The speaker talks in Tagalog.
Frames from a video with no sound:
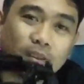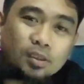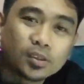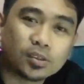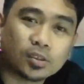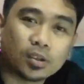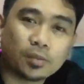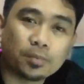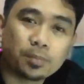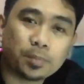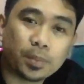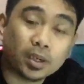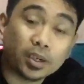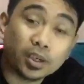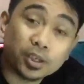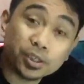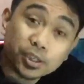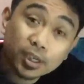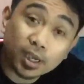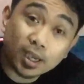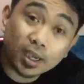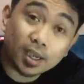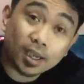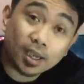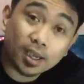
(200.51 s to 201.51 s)
So, pag
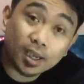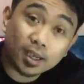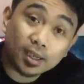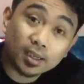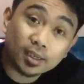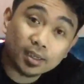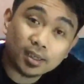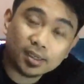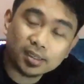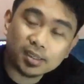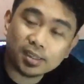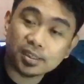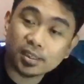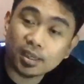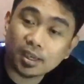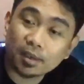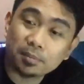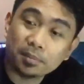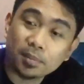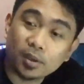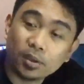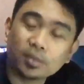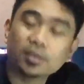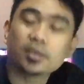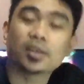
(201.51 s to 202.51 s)
na-shock ka, kasi
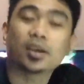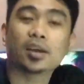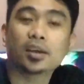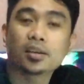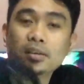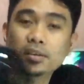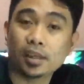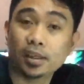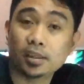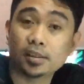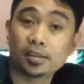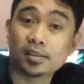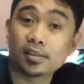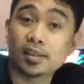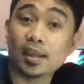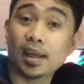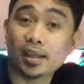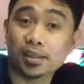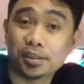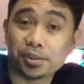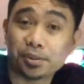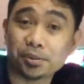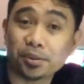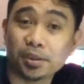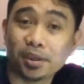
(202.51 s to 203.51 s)
shock mount nga, it's
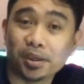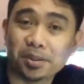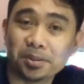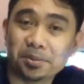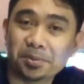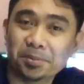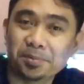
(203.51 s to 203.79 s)
natural.